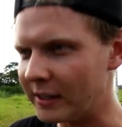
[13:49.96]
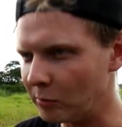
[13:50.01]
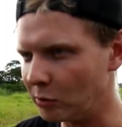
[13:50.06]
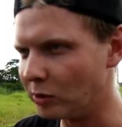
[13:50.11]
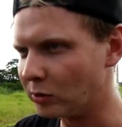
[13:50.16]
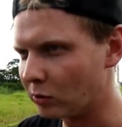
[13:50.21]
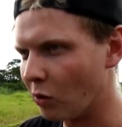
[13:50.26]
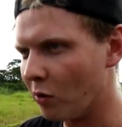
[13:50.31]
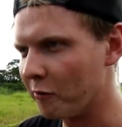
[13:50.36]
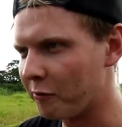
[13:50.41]

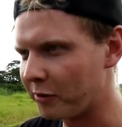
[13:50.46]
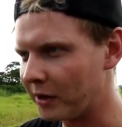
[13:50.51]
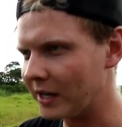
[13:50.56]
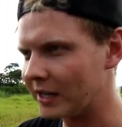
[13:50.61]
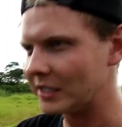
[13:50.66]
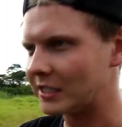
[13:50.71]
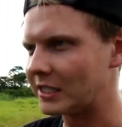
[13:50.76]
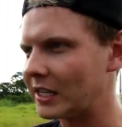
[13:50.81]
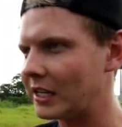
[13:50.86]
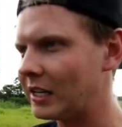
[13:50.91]
muito
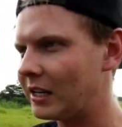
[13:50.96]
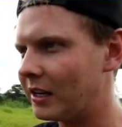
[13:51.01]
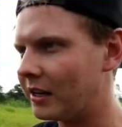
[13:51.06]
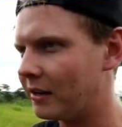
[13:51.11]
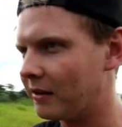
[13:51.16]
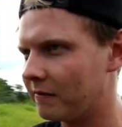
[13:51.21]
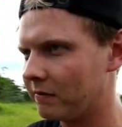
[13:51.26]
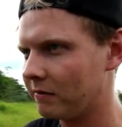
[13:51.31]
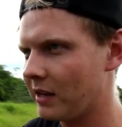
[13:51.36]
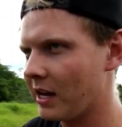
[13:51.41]
confiante
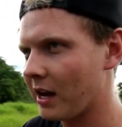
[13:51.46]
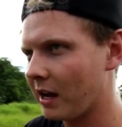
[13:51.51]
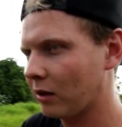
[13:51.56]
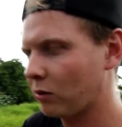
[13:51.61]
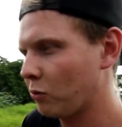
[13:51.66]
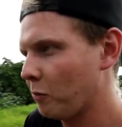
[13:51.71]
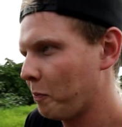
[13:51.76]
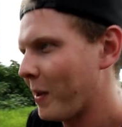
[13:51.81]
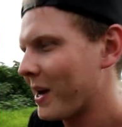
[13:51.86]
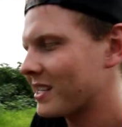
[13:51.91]
ali, né?
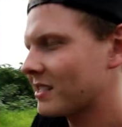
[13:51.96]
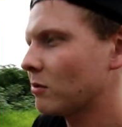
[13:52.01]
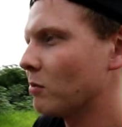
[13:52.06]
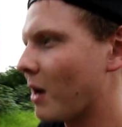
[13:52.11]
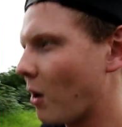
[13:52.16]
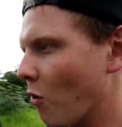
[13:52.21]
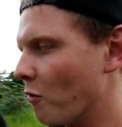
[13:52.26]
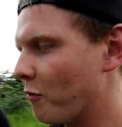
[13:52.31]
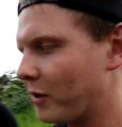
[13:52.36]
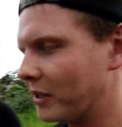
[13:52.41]
Tu passa
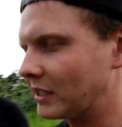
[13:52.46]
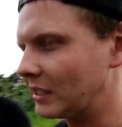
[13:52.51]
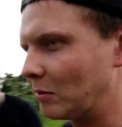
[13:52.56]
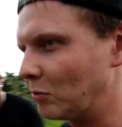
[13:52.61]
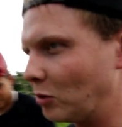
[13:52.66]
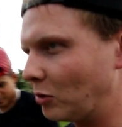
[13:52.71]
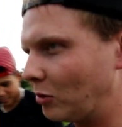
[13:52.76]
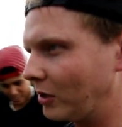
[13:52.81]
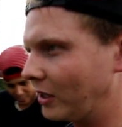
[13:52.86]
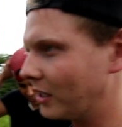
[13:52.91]
uma confiança
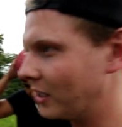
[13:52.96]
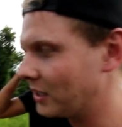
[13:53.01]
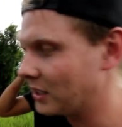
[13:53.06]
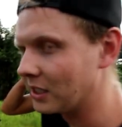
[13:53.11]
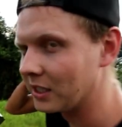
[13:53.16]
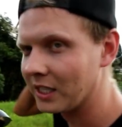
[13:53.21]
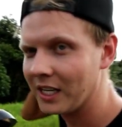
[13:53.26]
muito grande.